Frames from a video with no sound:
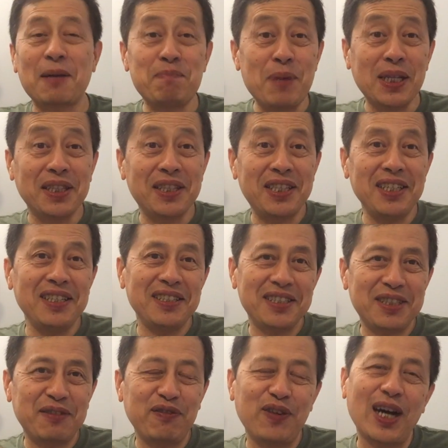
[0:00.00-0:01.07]
本地
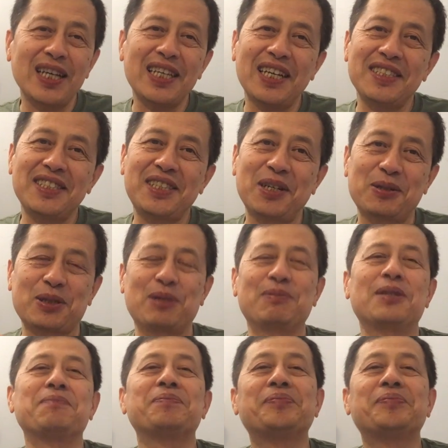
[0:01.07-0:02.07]
方言叫什么？